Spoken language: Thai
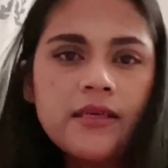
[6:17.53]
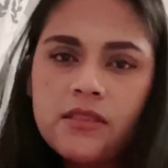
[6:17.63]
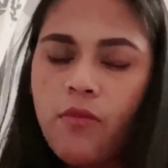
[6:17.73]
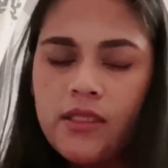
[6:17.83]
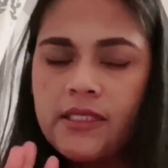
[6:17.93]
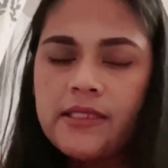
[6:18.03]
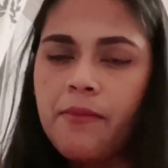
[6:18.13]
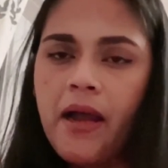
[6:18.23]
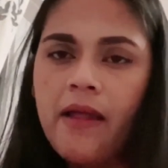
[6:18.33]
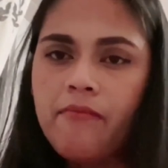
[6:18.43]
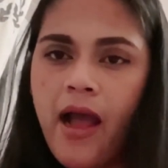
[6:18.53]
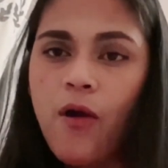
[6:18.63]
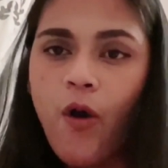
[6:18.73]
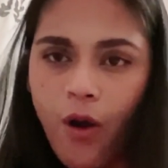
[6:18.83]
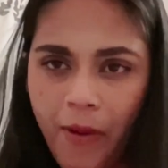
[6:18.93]
คือบอลเนี่ยสำคัญมาก
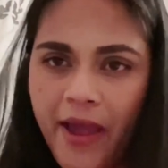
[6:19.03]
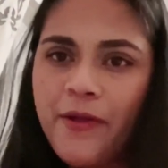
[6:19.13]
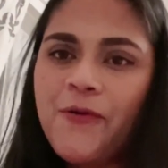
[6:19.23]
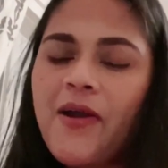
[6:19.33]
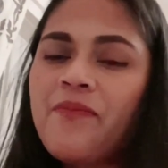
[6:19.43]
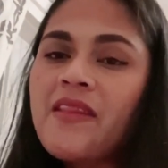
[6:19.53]
ขออภัยด้วย